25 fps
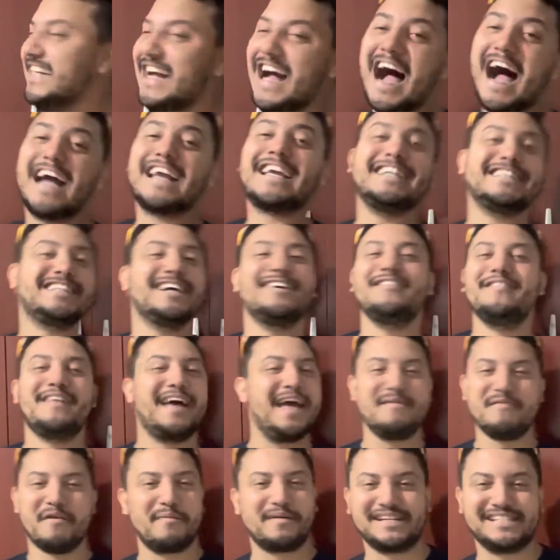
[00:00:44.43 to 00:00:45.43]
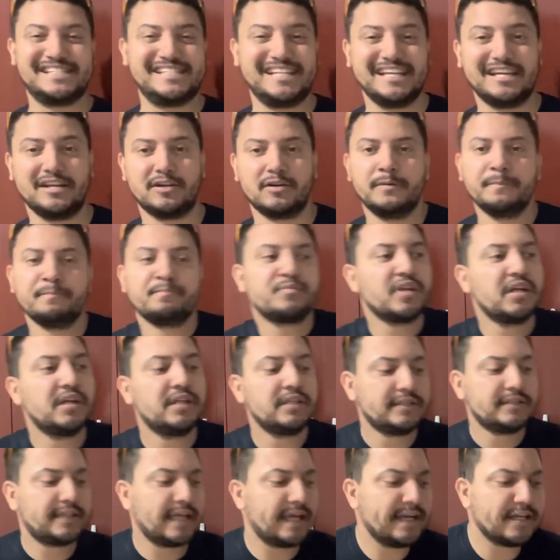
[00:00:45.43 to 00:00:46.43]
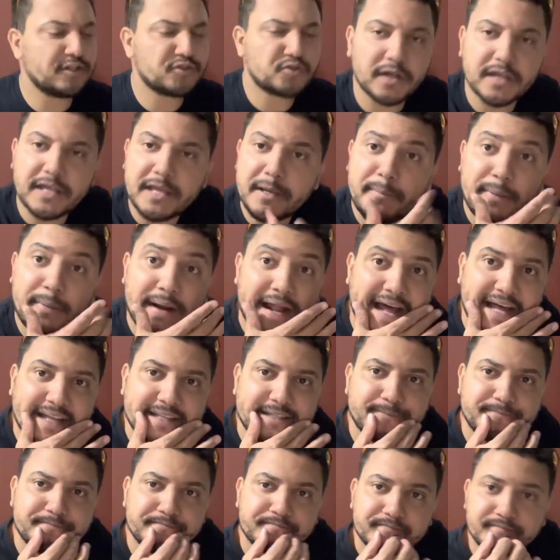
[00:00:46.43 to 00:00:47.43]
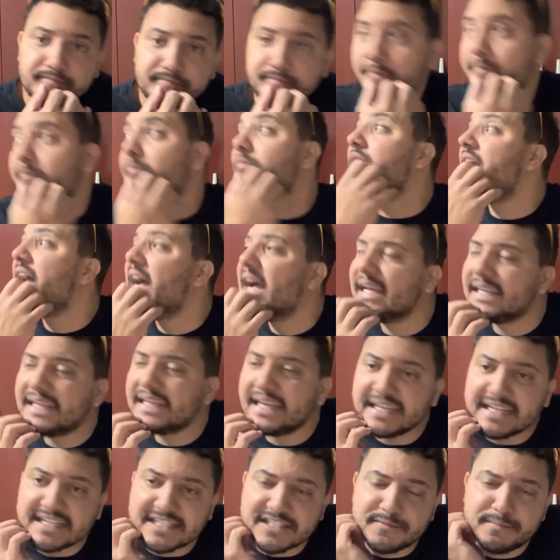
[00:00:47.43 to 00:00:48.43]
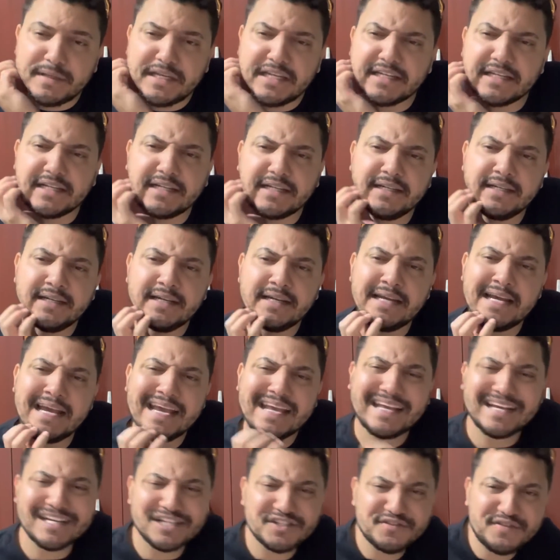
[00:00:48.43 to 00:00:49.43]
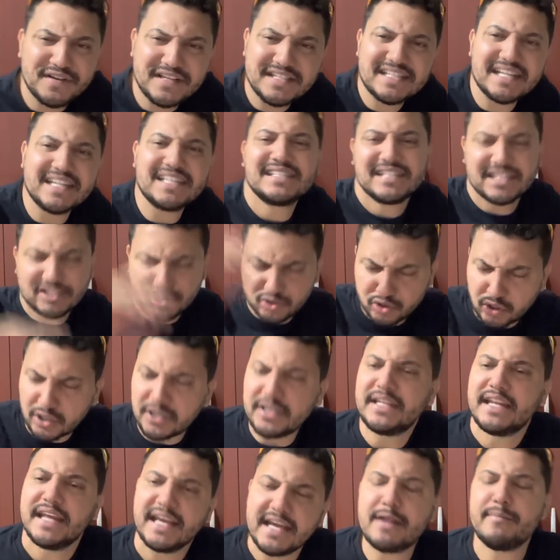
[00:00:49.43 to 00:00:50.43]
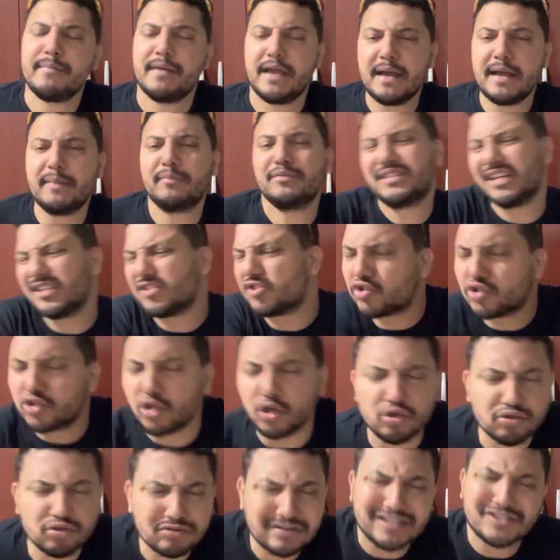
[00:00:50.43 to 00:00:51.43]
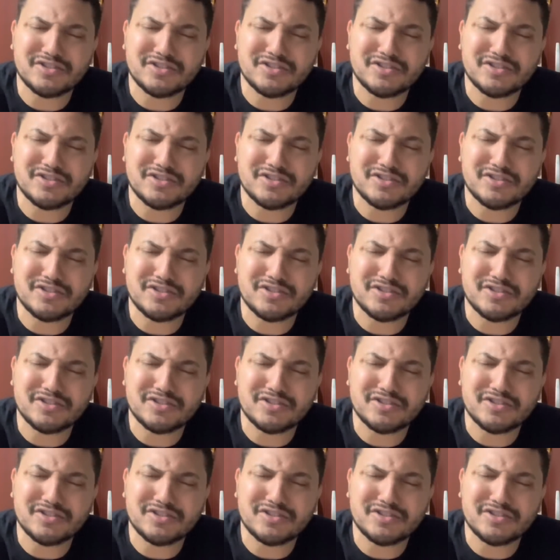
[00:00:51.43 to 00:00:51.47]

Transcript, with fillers: Aqui também, meu parceiro. Tem na sua quebrada aquelas minas, que às vezes elas tá sorteira mesmo, tá solta,